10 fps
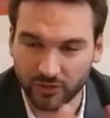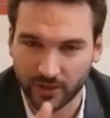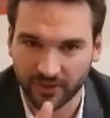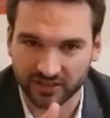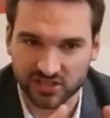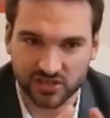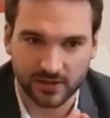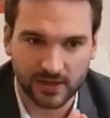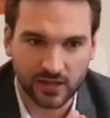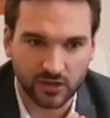bleus et à partager.
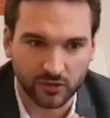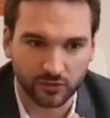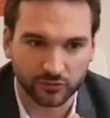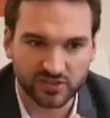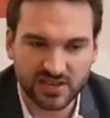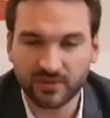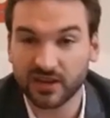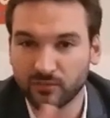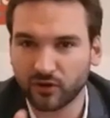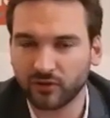Euh, deuxième
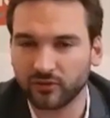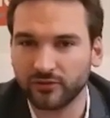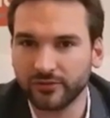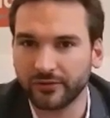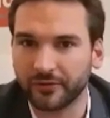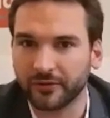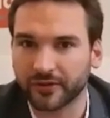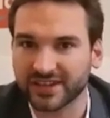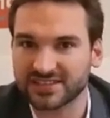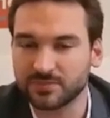élément, le
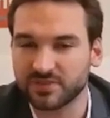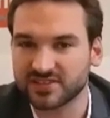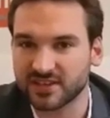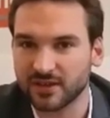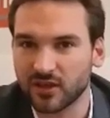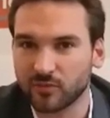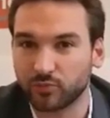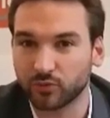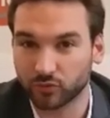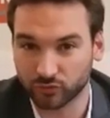euh, récipicé
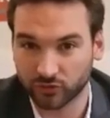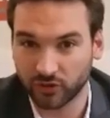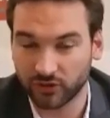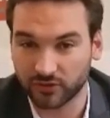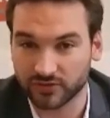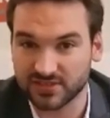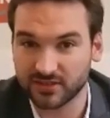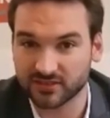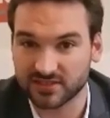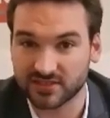pour le contrôle
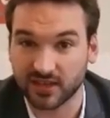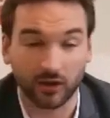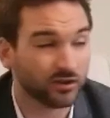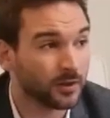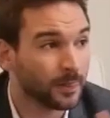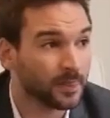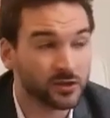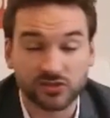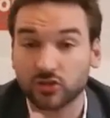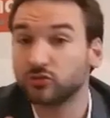d'identité. Alors,
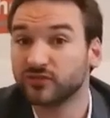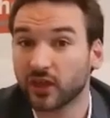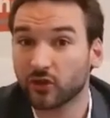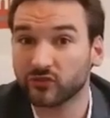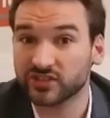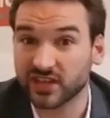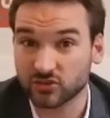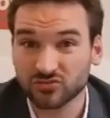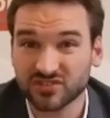c'est une vieille revendication